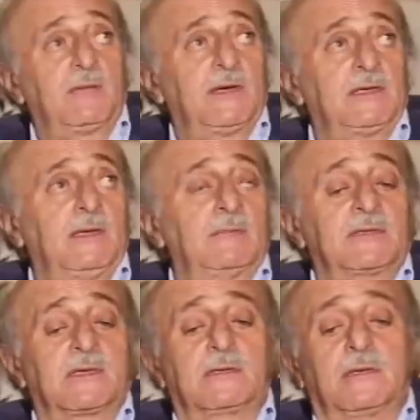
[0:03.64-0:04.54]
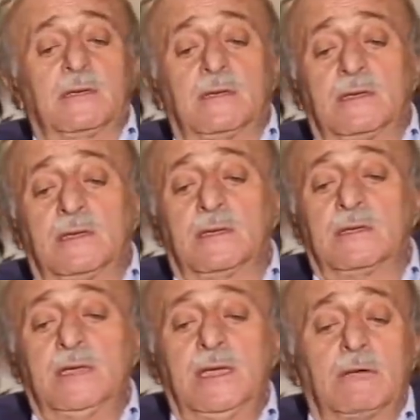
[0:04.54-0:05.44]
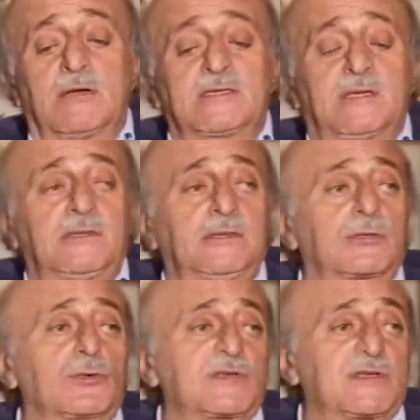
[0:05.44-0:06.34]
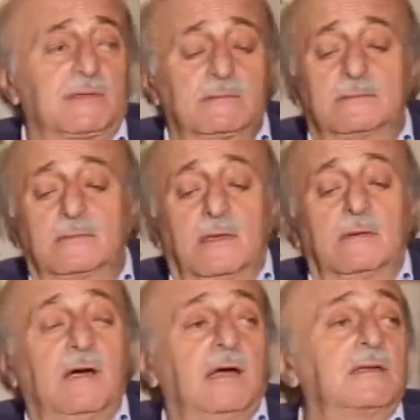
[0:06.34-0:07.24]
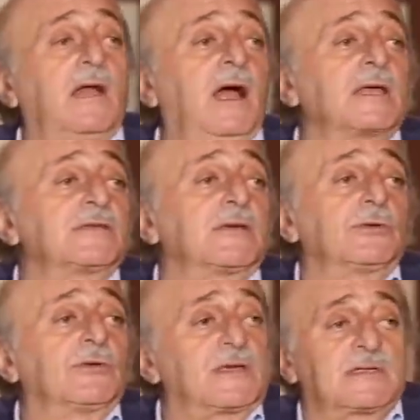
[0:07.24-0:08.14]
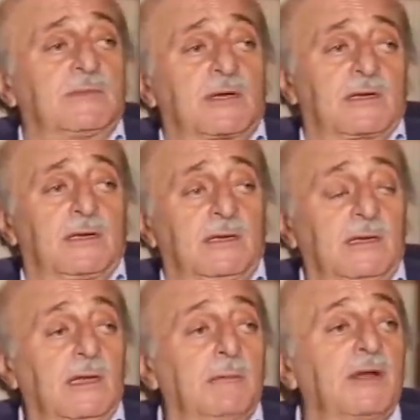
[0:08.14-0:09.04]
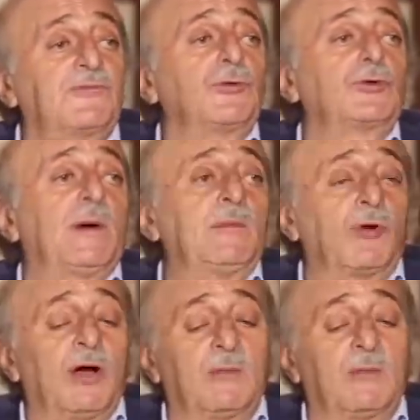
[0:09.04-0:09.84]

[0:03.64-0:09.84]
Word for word: سوريا بين المطرقة الإيرانية والسدان الروسي طيب وحذرتهم كذا مرة ما تفوتوا